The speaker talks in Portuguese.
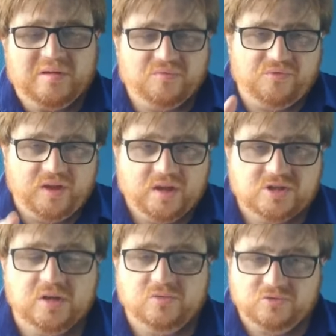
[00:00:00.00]

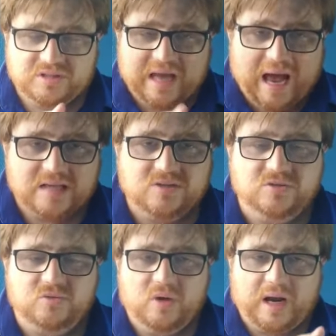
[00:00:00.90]
Vide os
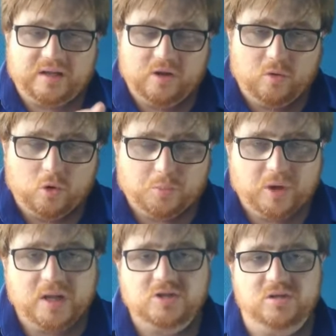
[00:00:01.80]
gastos com cartão
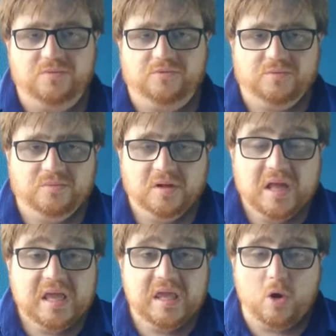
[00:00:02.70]
corporativo
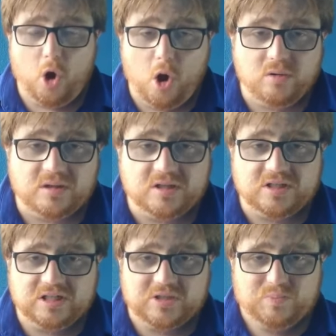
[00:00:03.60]
e outras
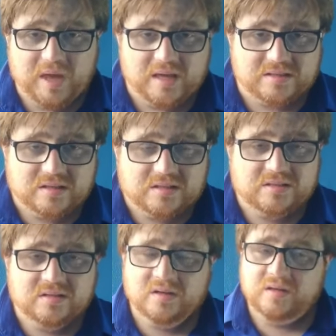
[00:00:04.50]

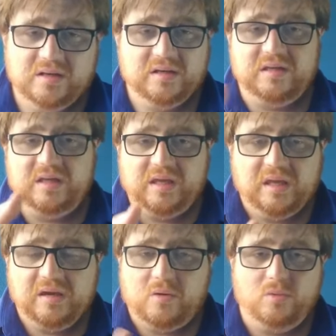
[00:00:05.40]
despesas
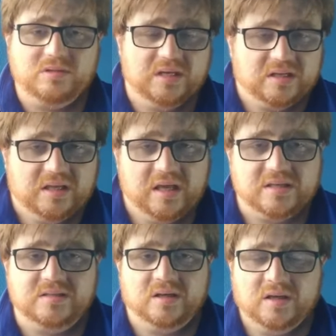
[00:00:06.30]
que, com
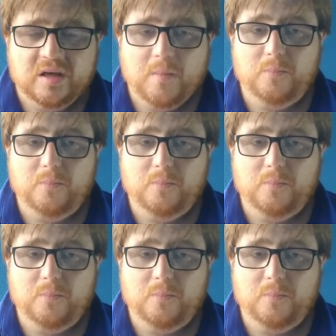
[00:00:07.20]
certeza,